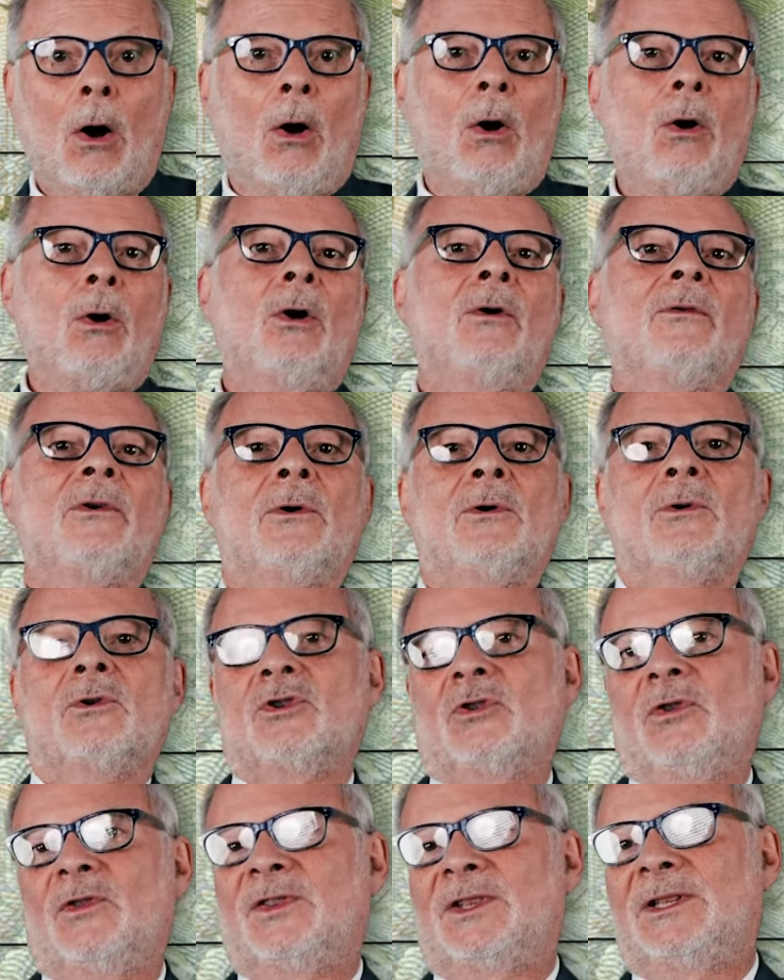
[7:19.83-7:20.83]
En
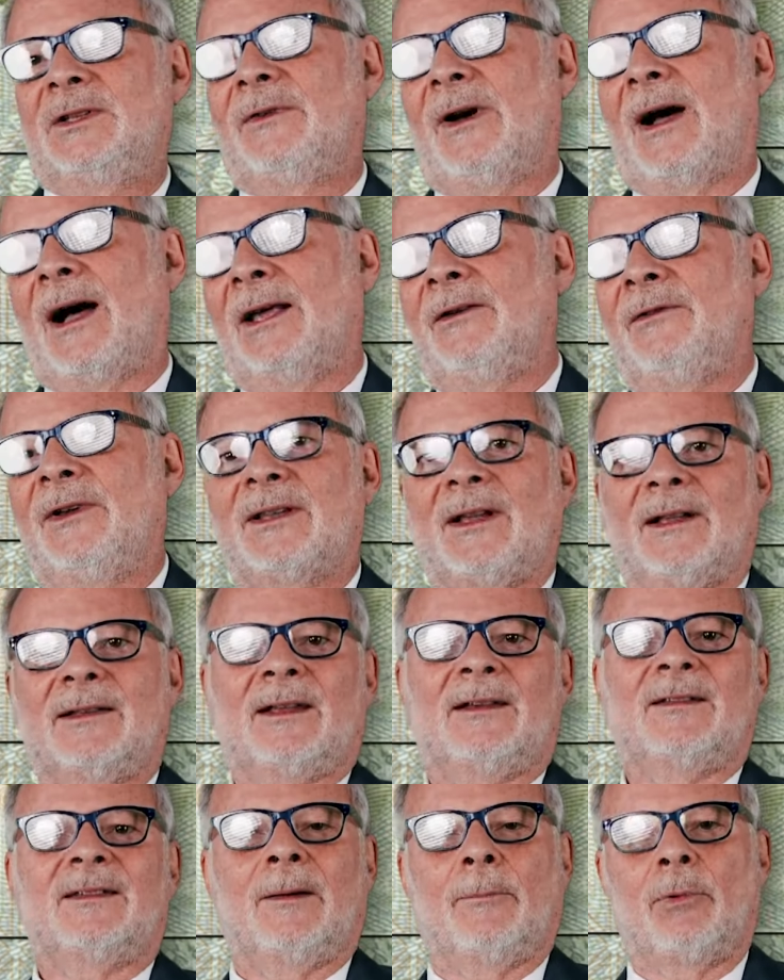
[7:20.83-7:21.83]
revanche, ce qui va arriver très
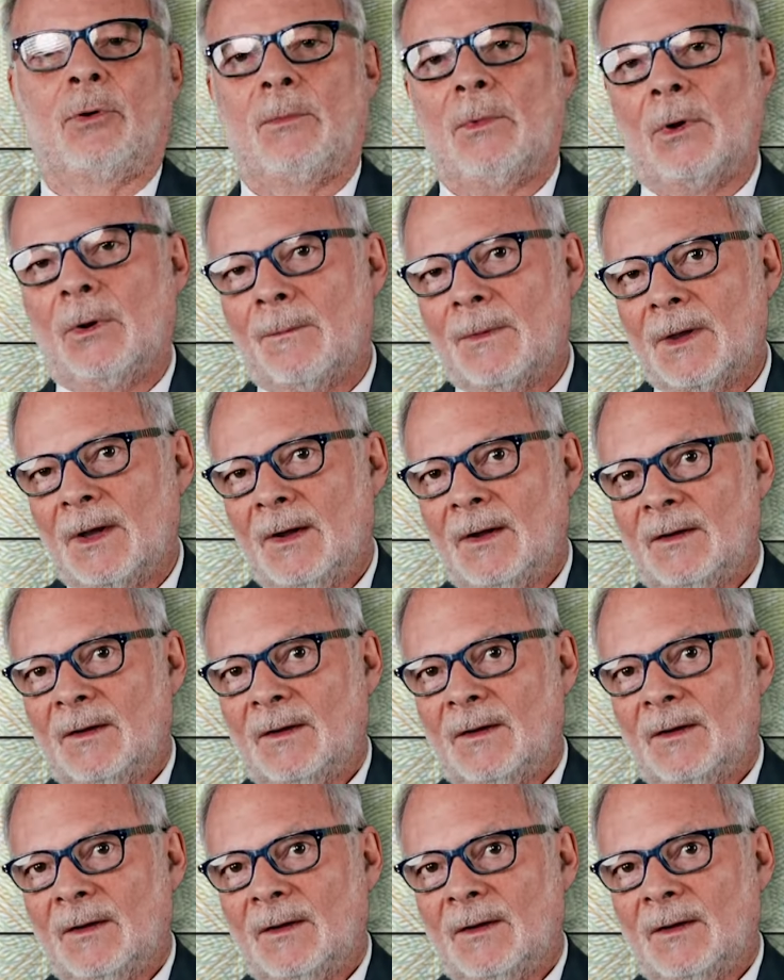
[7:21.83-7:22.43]
très simplement,